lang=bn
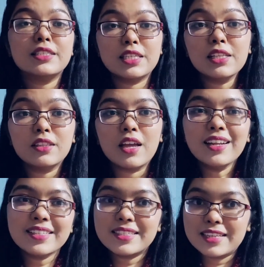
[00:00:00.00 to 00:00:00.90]
টিল দেন
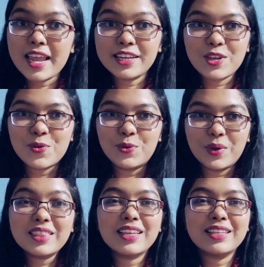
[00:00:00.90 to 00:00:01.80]
স্টে টিউড
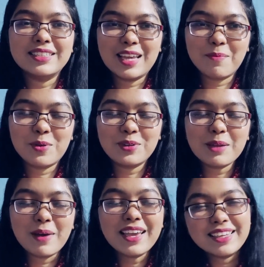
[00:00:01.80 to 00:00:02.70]
উইথ জে বিউটি
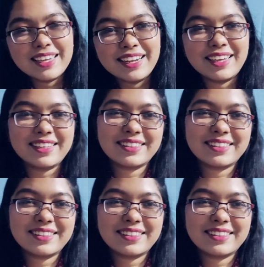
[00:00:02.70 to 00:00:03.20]
বাই কিরে